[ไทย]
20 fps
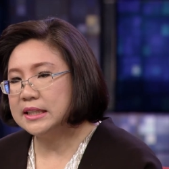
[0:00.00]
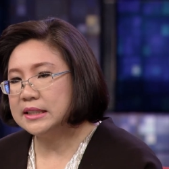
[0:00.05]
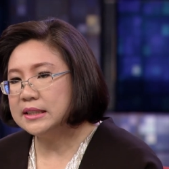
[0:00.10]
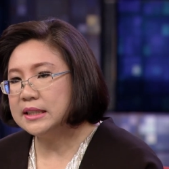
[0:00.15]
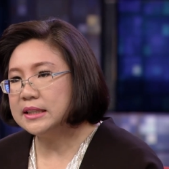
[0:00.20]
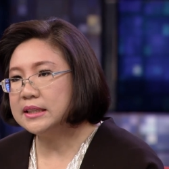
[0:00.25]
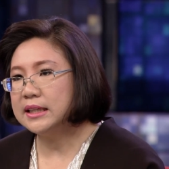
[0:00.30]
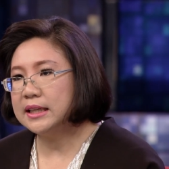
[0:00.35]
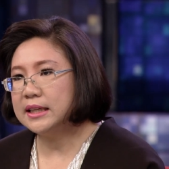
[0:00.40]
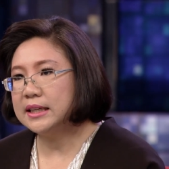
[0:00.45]
งๆเรื่
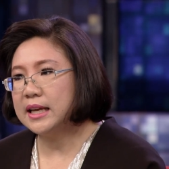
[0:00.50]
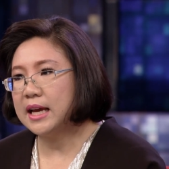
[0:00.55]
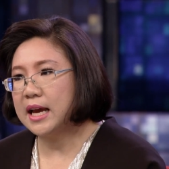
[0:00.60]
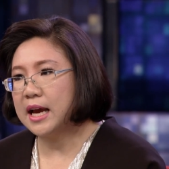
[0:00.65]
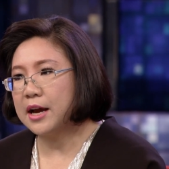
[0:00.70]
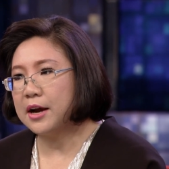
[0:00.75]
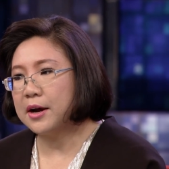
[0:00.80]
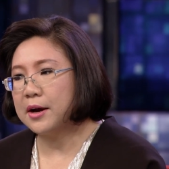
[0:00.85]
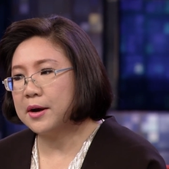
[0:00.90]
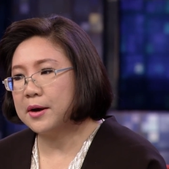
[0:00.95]
องนี้เนี่ย
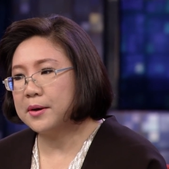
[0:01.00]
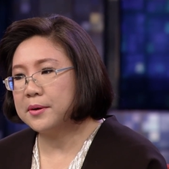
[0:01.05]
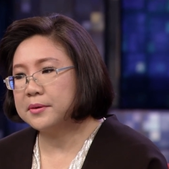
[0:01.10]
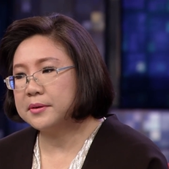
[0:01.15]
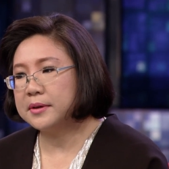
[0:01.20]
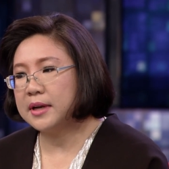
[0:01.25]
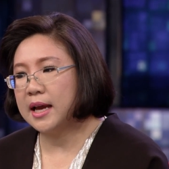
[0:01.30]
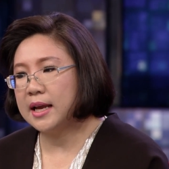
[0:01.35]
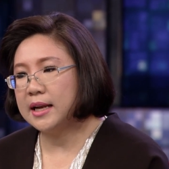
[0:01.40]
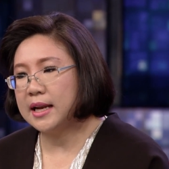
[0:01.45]

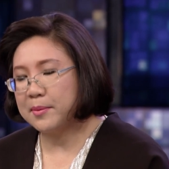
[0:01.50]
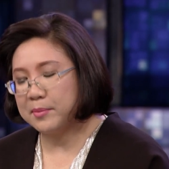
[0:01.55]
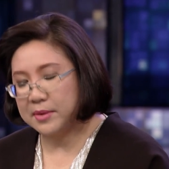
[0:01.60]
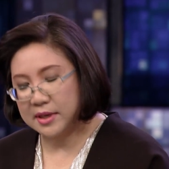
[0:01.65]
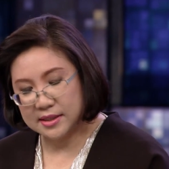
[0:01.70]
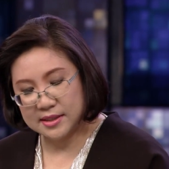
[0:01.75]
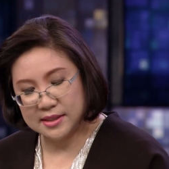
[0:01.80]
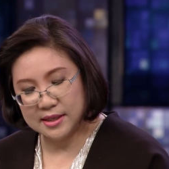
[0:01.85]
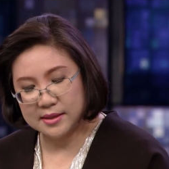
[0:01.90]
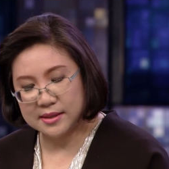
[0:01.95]
ได้แรงบัน
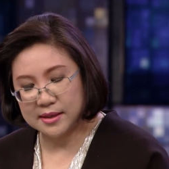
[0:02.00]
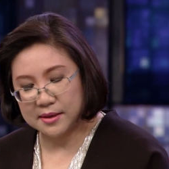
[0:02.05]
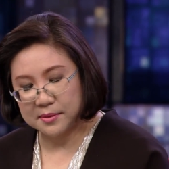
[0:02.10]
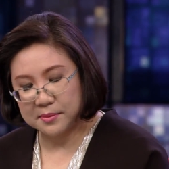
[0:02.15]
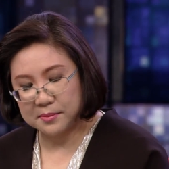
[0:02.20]
ดาลใจจาก